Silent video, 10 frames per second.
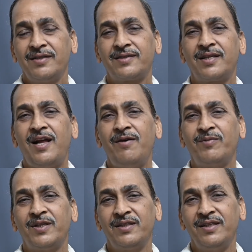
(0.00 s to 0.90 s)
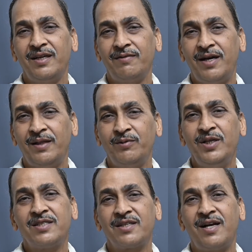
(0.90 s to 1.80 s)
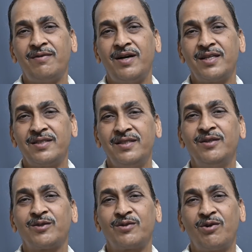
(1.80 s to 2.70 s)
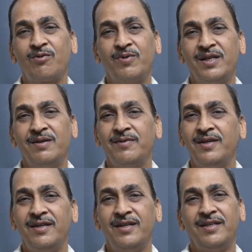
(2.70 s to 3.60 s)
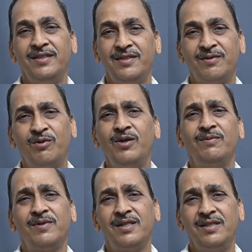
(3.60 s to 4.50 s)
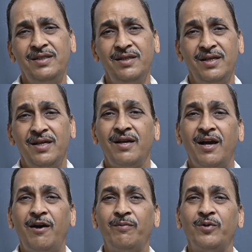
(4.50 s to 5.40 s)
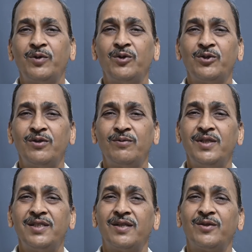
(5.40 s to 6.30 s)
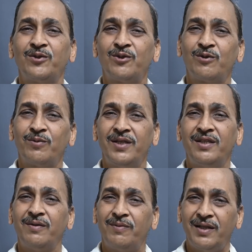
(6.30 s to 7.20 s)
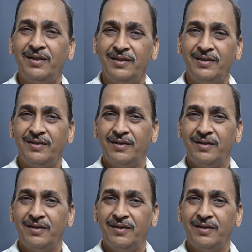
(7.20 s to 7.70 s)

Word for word: शराबबंदी के बाद वही शराब अस्सी और सौ रुपये की मिलने लगी है खुली मिलती अब वो 220 या 200 रुपए ही दे पाते हैं